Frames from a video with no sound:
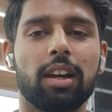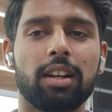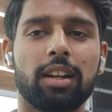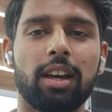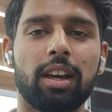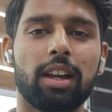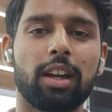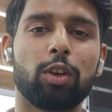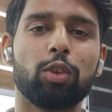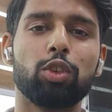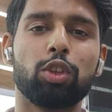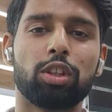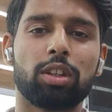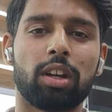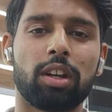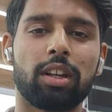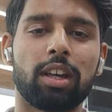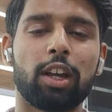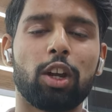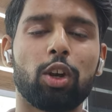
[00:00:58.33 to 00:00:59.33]
अठारह उन्नीस
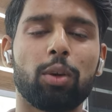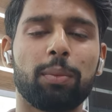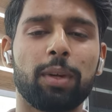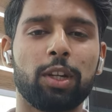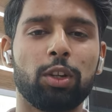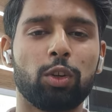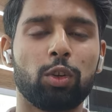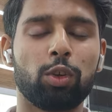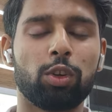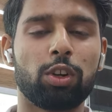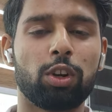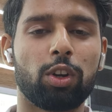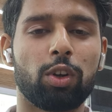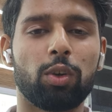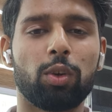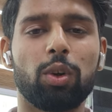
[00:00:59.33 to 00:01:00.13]
अठारह को भी इंक्लूड कर